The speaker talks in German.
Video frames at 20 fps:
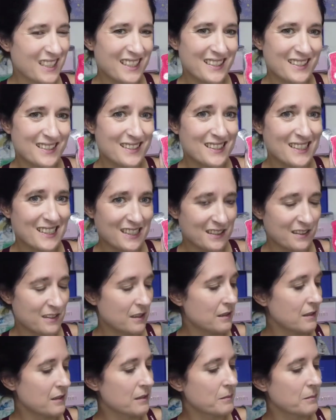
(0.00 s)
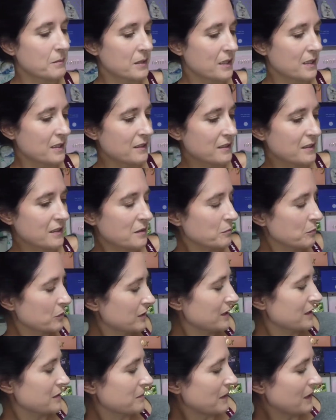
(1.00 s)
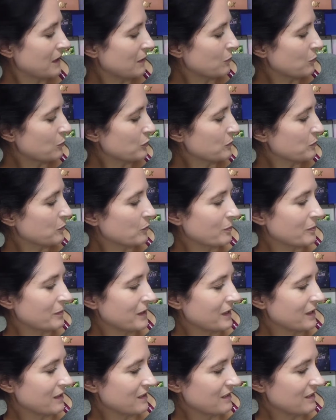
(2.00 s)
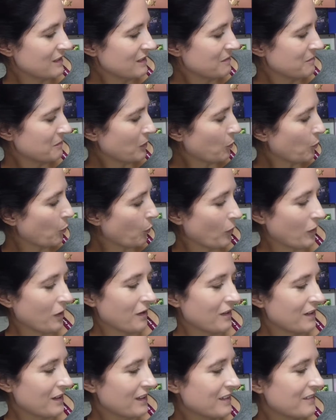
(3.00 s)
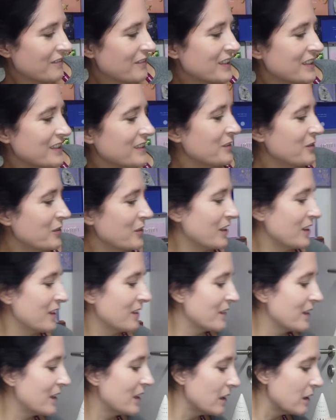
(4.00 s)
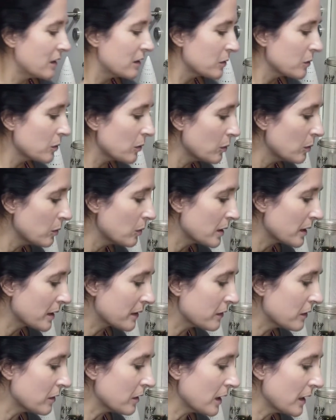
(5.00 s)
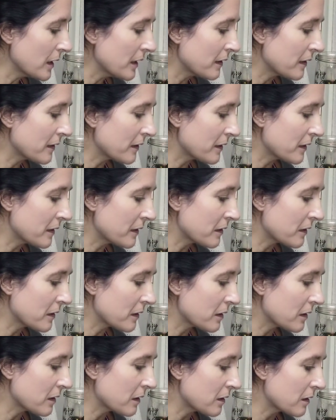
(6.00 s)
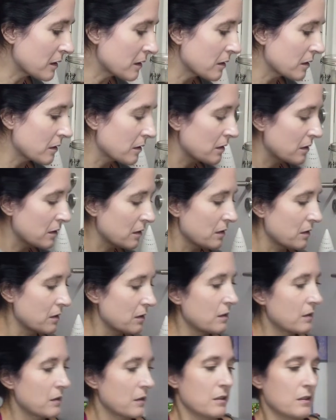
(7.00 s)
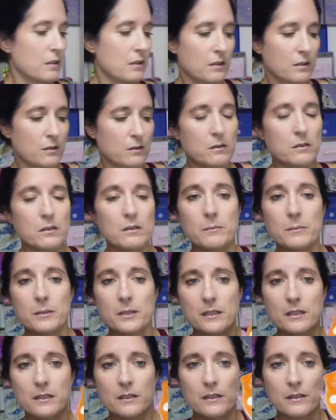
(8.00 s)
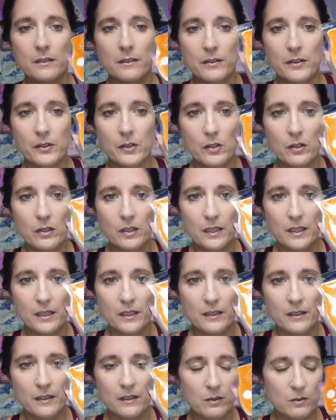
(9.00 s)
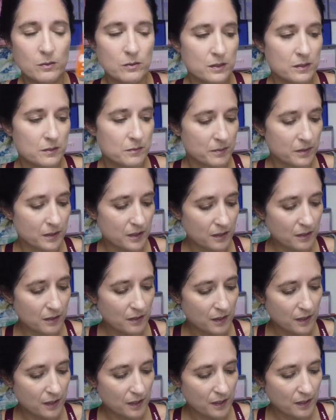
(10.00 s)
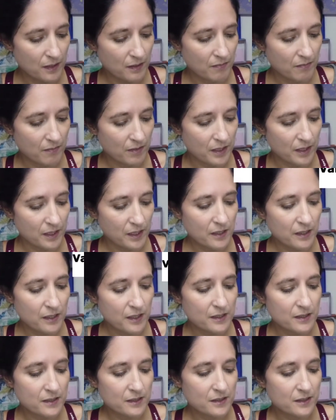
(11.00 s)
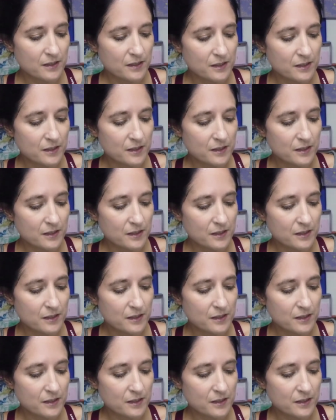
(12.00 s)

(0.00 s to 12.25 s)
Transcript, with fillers: Weil der ist sehr, sehr zimtlastig. Ich muss das mal ausprobieren. Mal gucken. Weiß ich noch nicht. So, oh, da ist noch eine Fähigkeit. Guck mal, noch eine. Und zwar Vanilla